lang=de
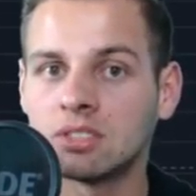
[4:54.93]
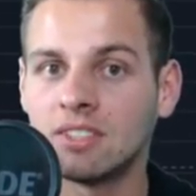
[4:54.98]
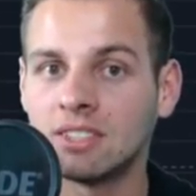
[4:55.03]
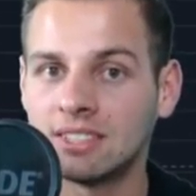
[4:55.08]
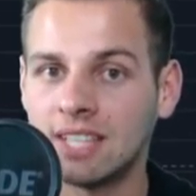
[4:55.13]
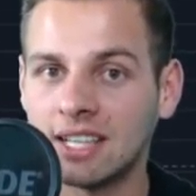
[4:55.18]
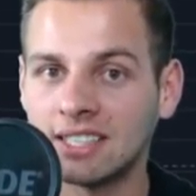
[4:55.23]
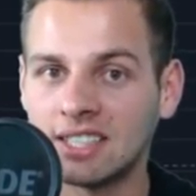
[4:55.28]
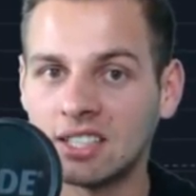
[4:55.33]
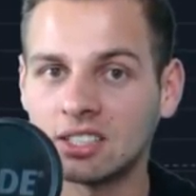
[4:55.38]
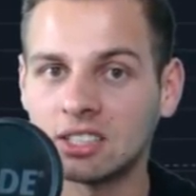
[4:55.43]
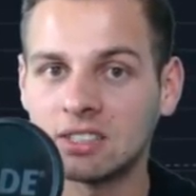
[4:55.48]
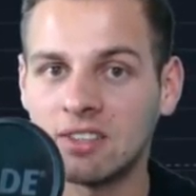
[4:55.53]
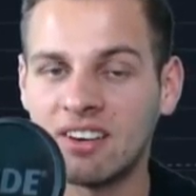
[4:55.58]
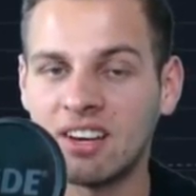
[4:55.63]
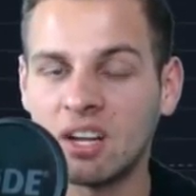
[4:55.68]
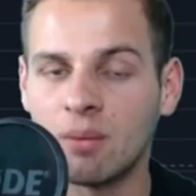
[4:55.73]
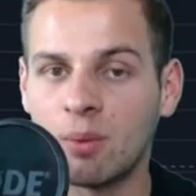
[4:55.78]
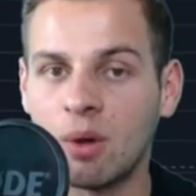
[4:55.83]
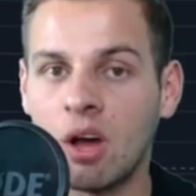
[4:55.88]
Wenn
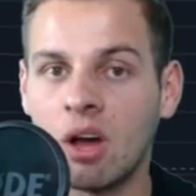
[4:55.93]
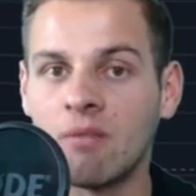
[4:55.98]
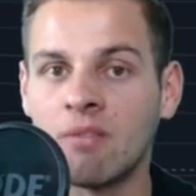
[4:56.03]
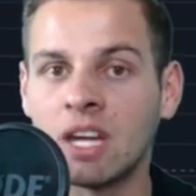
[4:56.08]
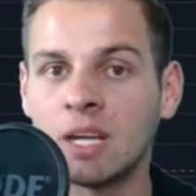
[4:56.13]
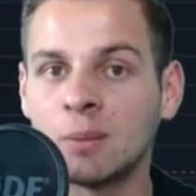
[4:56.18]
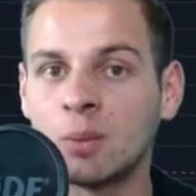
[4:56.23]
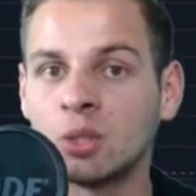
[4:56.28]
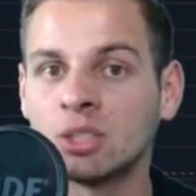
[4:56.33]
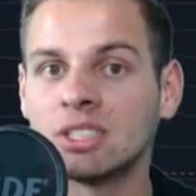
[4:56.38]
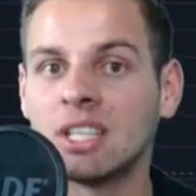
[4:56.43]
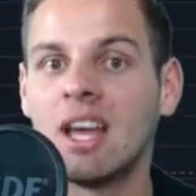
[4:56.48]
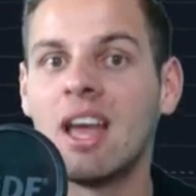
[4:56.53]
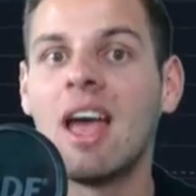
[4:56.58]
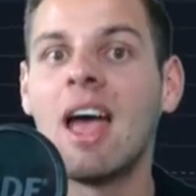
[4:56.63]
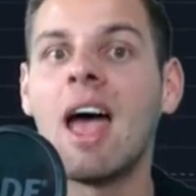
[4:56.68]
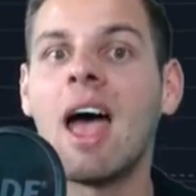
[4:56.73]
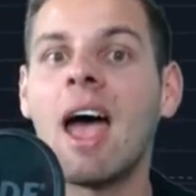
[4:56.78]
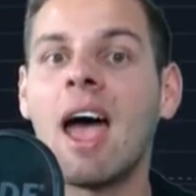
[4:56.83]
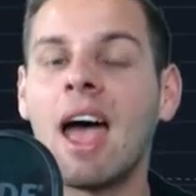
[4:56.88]
6200 gebrochen werden muss,
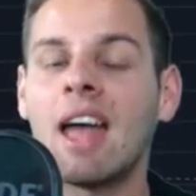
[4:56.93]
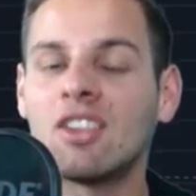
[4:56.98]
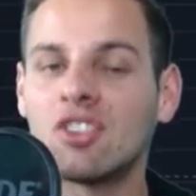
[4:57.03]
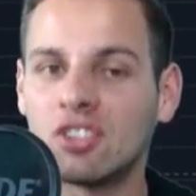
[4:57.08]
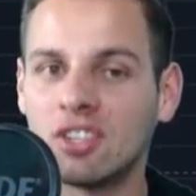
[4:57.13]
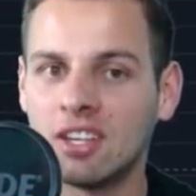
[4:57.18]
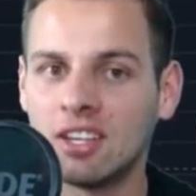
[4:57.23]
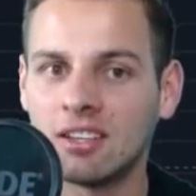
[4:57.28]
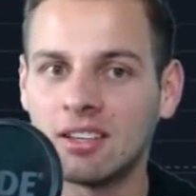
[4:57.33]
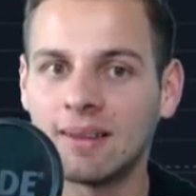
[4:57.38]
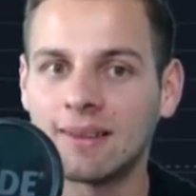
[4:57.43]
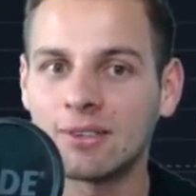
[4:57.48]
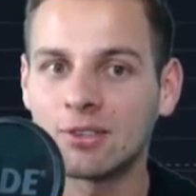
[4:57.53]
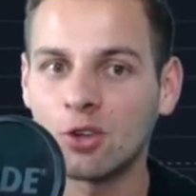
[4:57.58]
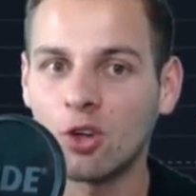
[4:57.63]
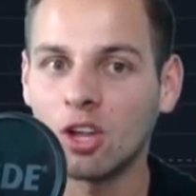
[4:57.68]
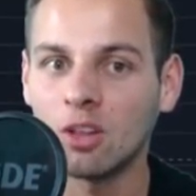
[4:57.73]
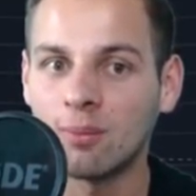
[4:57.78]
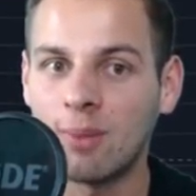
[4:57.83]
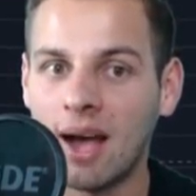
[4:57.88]
entsteht
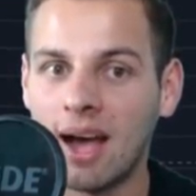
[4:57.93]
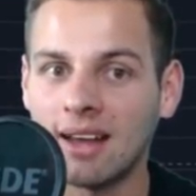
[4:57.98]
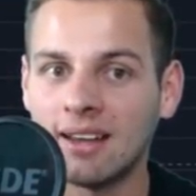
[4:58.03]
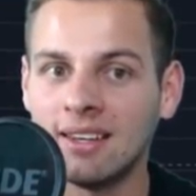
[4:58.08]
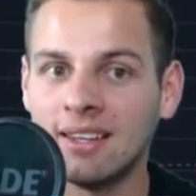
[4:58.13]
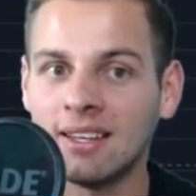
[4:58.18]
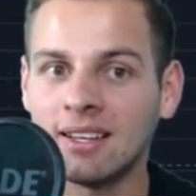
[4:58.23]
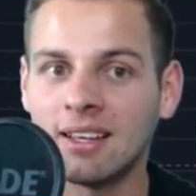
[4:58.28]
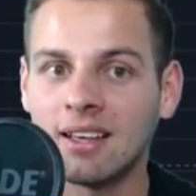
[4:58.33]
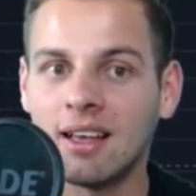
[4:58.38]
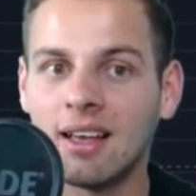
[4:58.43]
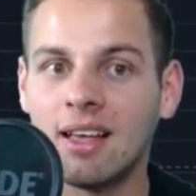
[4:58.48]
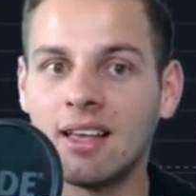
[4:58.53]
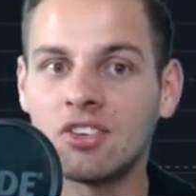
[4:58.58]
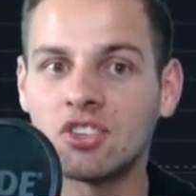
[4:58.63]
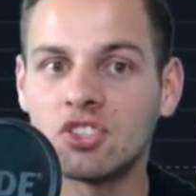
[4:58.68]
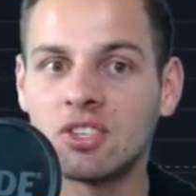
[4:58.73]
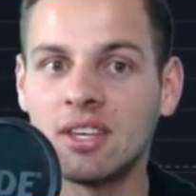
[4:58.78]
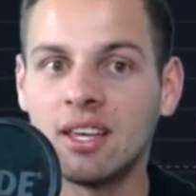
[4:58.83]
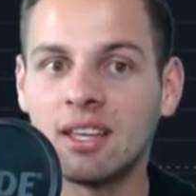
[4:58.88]
Short-Panik,
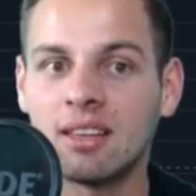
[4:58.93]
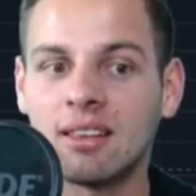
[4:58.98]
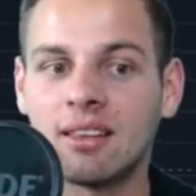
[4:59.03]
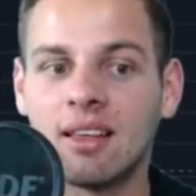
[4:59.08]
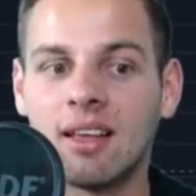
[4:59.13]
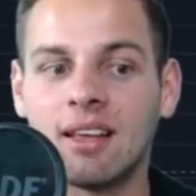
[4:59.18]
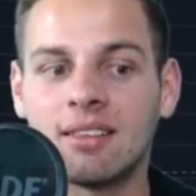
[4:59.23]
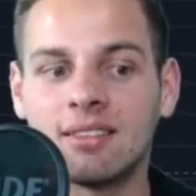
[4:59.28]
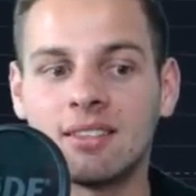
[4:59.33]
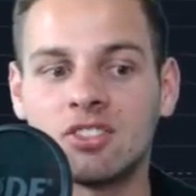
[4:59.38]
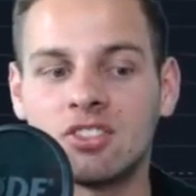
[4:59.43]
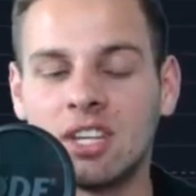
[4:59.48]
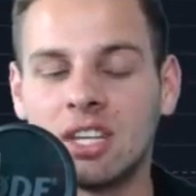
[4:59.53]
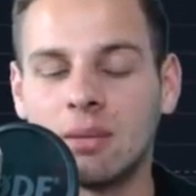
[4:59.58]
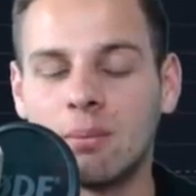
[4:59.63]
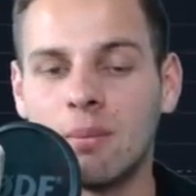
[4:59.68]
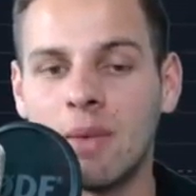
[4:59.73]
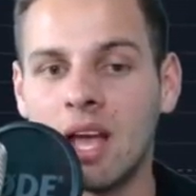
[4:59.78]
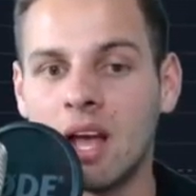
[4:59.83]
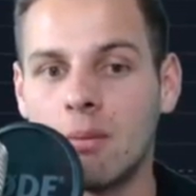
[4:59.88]
es, es entsteht
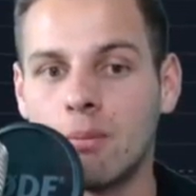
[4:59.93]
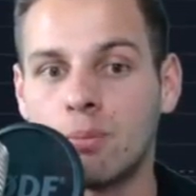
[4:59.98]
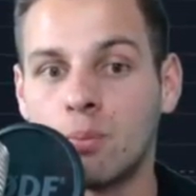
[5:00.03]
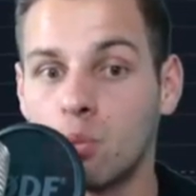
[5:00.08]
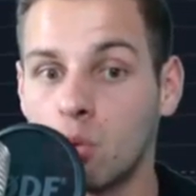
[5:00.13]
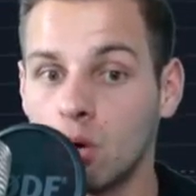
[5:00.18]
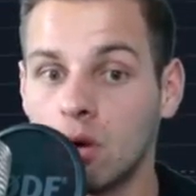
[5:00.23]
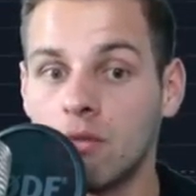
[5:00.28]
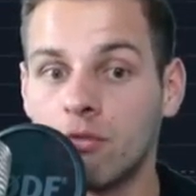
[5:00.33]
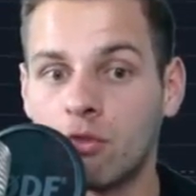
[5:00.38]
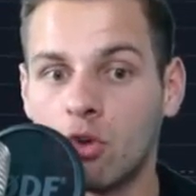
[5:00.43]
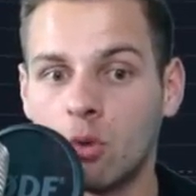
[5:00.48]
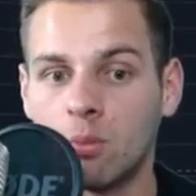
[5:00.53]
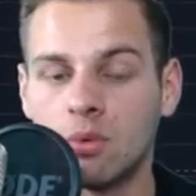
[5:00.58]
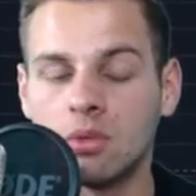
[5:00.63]
mehr Bull-FOMO